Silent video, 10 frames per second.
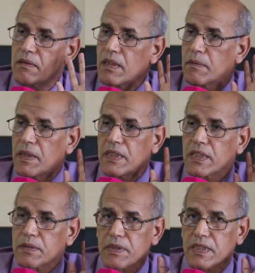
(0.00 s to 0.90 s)
لا ما
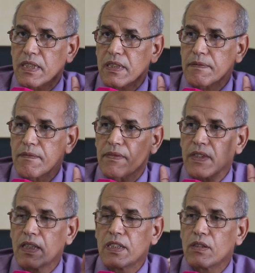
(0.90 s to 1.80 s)
عندهاش مصدر
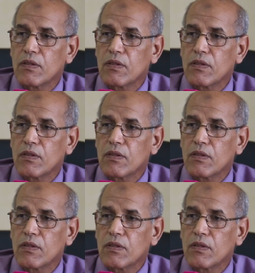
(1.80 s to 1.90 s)
اللي